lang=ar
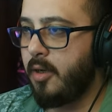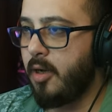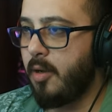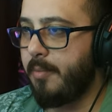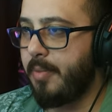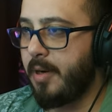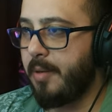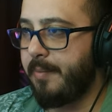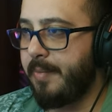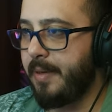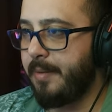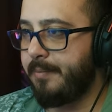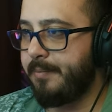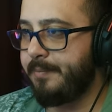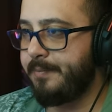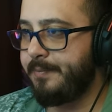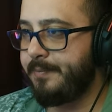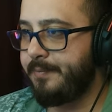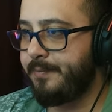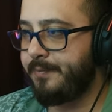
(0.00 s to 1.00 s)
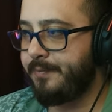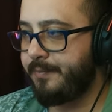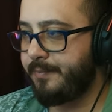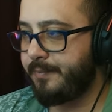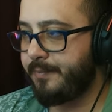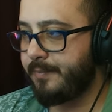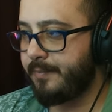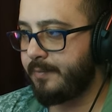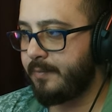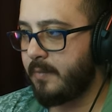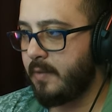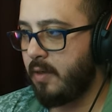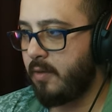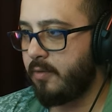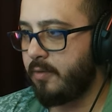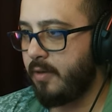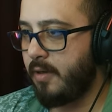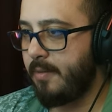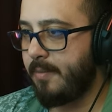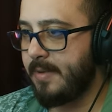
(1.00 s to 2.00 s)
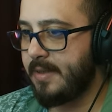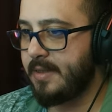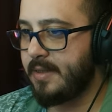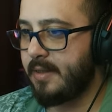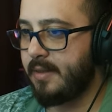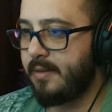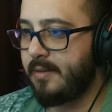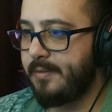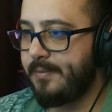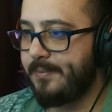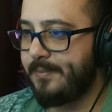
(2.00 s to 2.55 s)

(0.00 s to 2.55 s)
نو بروبليم نعود إلى المنزل.